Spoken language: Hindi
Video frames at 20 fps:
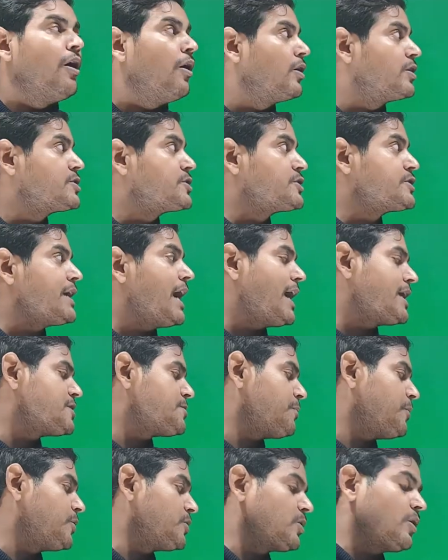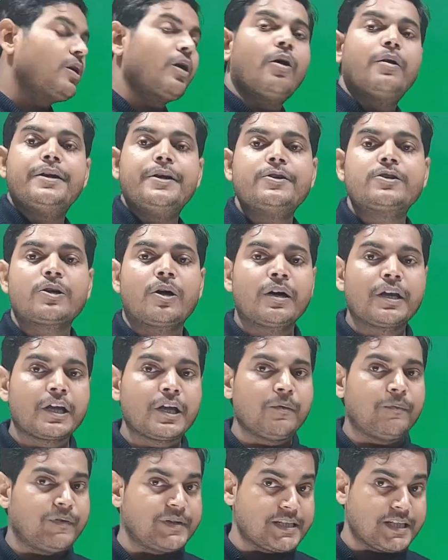और चार्ज प्रोटॉन और न्यूट्रॉन
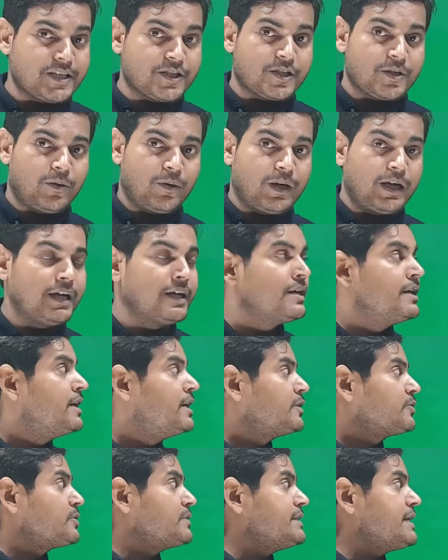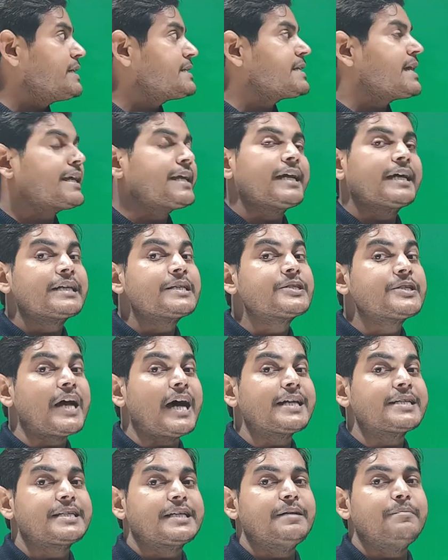के वजह से होगा तो जैसा कि अगर
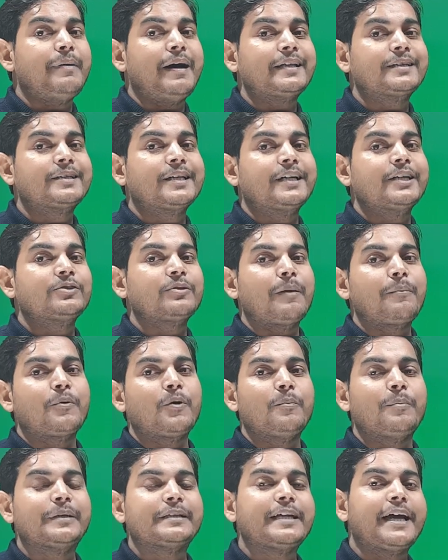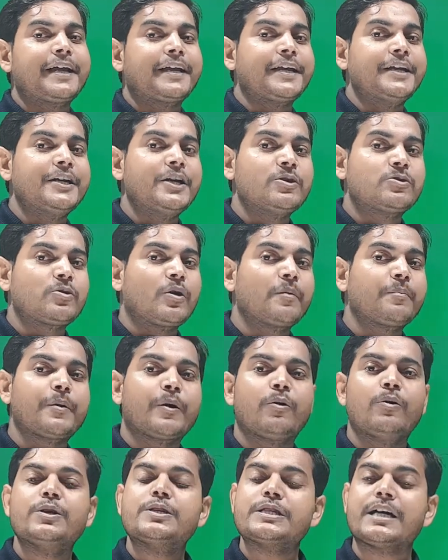चार्ज की बात करें तो आपको पता है कि न्यूट्रॉन पे
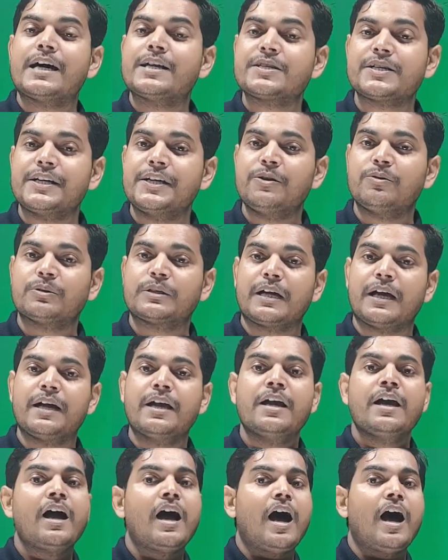कोई चार्ज नहीं होता है